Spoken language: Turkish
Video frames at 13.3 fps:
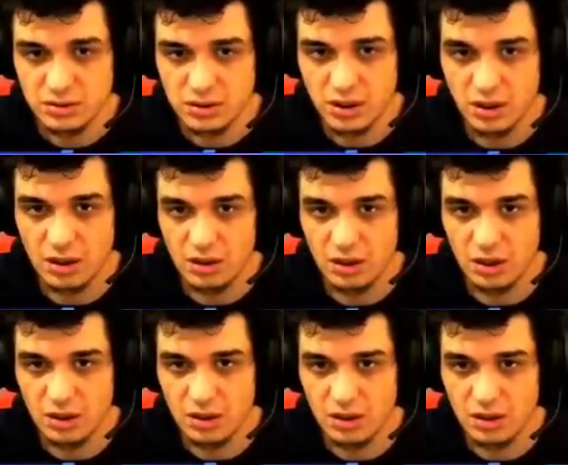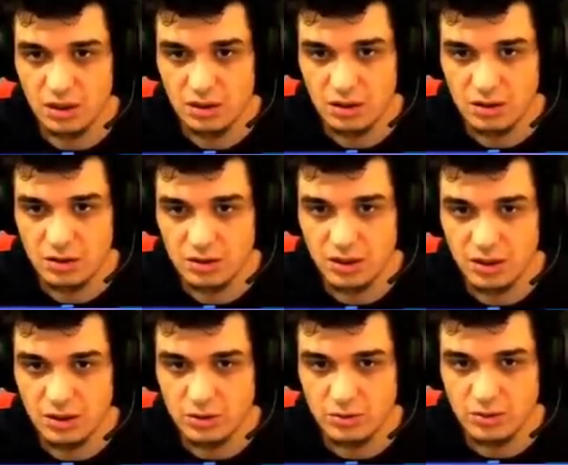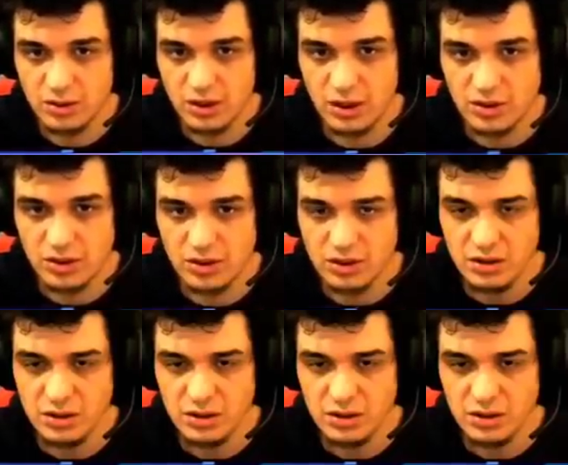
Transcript: Allah Allah. Niye gözümden kaçtı?